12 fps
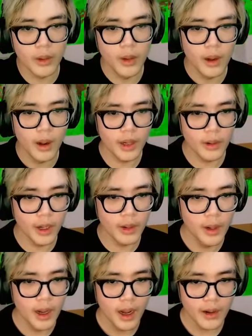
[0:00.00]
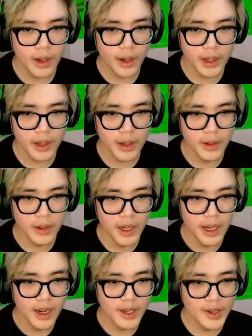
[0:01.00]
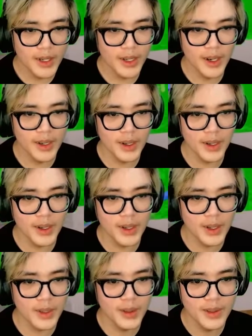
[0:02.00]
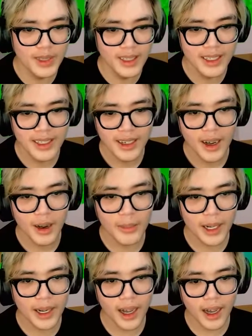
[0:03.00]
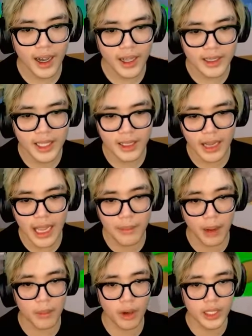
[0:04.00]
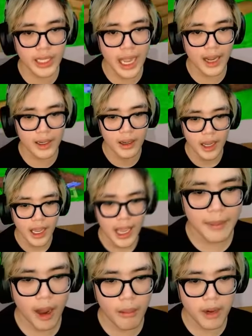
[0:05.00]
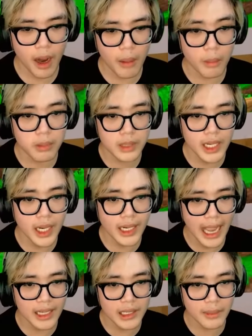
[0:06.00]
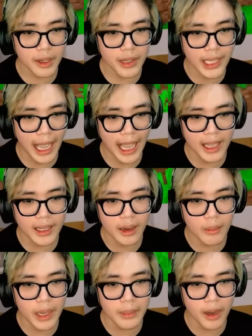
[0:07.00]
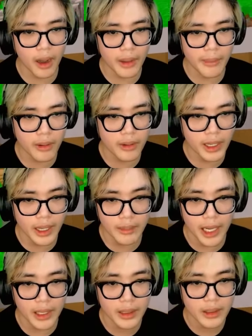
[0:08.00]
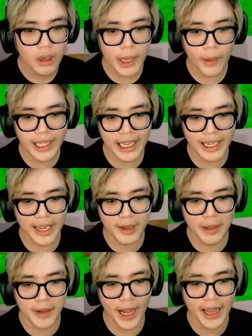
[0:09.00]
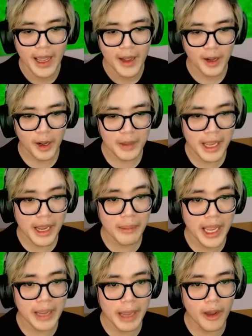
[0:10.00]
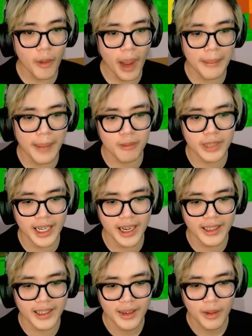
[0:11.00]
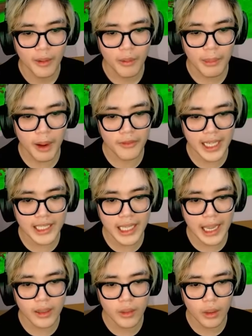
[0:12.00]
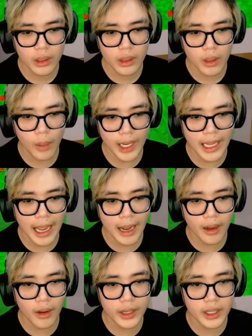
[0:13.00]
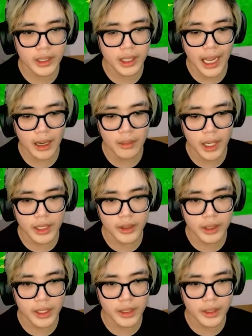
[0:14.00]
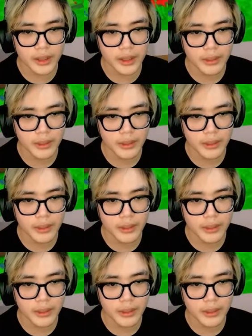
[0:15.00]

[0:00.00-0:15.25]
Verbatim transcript: no oh no no oh no no no no, no, no, no, no, no. Oh my god, chết rồi, em không còn thức ăn Em không còn một tí thức ăn nào trong người cả Không biết em có hồi máu được không đây Còn mấy quả đi có mấy quả Có cái mấy mấy mấy cái quả mọng gì nè Quả mọng phát sáng Ủa, cái quả này ăn có hồi được thức ăn không? Ê, được, được, được, được, được